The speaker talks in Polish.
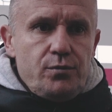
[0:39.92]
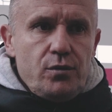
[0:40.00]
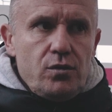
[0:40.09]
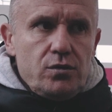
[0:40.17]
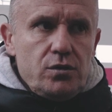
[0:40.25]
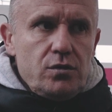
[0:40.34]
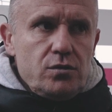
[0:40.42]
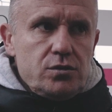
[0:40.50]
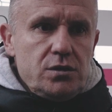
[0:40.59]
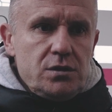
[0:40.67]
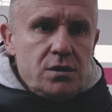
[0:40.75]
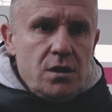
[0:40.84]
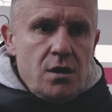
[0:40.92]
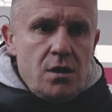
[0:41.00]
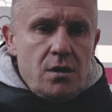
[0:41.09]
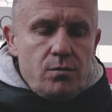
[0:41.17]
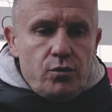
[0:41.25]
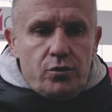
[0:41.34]
Pogoni Grodzisk,
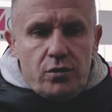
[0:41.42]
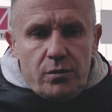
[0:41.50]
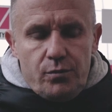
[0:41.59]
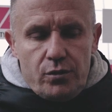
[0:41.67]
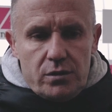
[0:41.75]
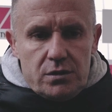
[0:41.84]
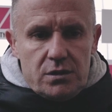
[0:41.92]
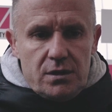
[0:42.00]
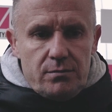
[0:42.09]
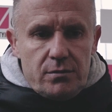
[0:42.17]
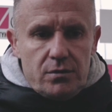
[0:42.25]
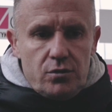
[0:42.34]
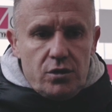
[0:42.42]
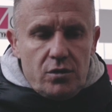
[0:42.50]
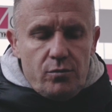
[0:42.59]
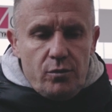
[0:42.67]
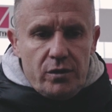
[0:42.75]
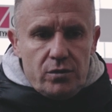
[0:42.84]
bo do tej pory gdzieś tam do
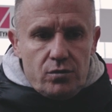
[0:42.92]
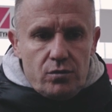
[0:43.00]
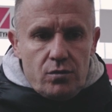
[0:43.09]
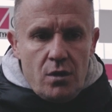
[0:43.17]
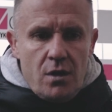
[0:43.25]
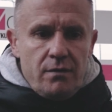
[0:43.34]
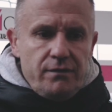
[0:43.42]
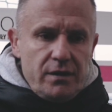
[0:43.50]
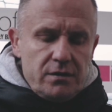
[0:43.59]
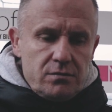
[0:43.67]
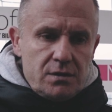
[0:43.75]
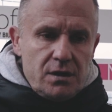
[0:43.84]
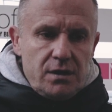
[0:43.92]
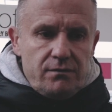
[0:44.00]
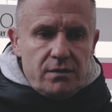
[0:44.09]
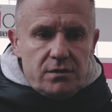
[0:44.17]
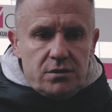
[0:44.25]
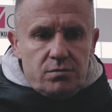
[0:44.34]
tego momentu fajnie
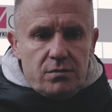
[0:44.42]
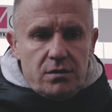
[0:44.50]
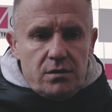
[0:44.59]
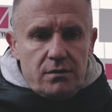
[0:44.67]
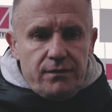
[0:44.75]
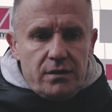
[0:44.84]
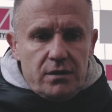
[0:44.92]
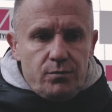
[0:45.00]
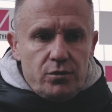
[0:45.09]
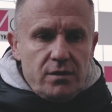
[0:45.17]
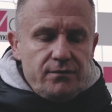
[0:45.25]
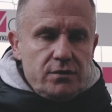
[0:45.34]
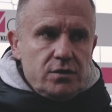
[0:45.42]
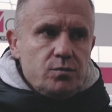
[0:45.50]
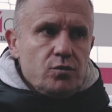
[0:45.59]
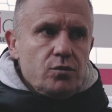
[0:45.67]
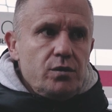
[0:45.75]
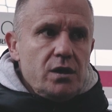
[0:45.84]
doskakiwaliśmy, fajnie
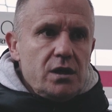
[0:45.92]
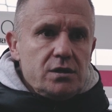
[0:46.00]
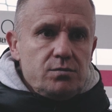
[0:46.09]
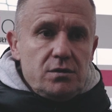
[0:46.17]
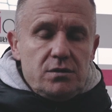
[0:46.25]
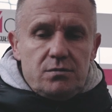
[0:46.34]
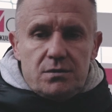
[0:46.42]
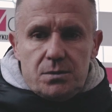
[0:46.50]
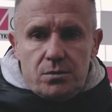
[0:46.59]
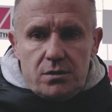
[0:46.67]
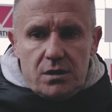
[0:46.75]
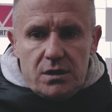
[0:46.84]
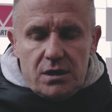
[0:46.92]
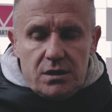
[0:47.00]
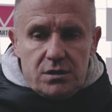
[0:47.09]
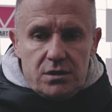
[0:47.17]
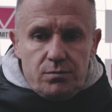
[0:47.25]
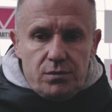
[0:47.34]
potrafiliśmy odbierać, mieliśmy swoje
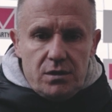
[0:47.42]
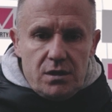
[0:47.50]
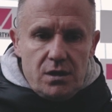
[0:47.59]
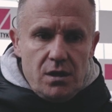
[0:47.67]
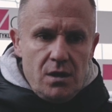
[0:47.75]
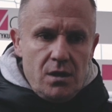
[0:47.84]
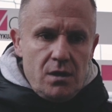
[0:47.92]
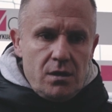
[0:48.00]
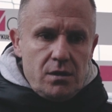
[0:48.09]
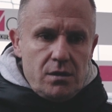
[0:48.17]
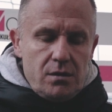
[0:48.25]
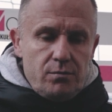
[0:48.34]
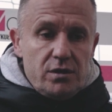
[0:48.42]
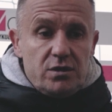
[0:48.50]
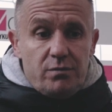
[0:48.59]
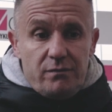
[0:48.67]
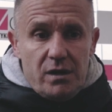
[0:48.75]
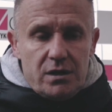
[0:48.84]
ataki szybkie,
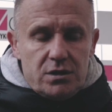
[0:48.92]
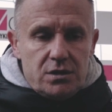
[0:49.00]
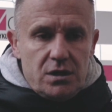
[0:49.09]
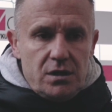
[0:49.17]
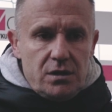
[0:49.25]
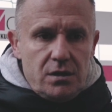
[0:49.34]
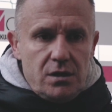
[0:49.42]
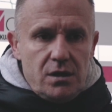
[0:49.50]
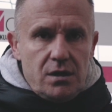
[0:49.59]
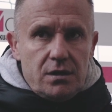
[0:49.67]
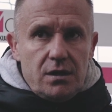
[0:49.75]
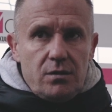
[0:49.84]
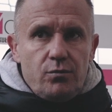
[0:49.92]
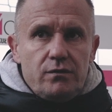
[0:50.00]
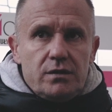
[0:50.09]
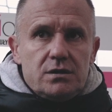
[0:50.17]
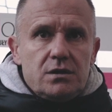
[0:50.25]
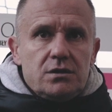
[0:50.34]
byliśmy w miarę szczelni, a tak jak
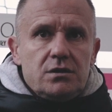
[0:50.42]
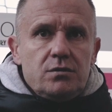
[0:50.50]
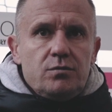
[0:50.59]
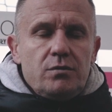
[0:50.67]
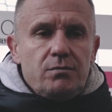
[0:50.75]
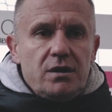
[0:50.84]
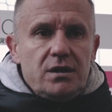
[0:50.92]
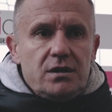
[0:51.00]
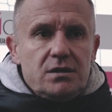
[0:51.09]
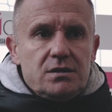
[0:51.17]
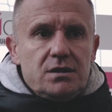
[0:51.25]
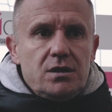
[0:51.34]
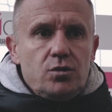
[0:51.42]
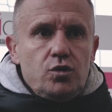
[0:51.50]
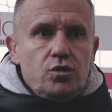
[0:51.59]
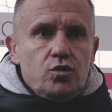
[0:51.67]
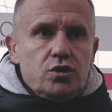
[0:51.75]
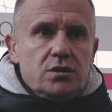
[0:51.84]
mówię, straciliśmy zamkę na 1-0
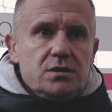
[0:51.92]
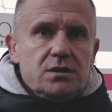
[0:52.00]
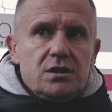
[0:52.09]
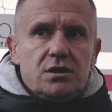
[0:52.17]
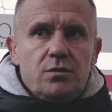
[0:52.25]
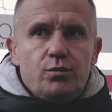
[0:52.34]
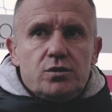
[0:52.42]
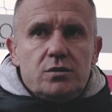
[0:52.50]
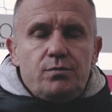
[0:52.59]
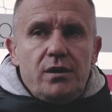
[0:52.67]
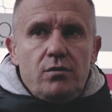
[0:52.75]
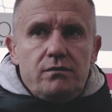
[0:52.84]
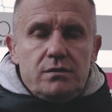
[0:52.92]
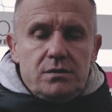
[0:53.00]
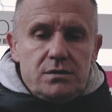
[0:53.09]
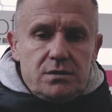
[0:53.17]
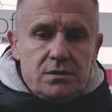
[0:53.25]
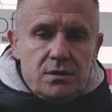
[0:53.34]
i to się strasznie posypało, więc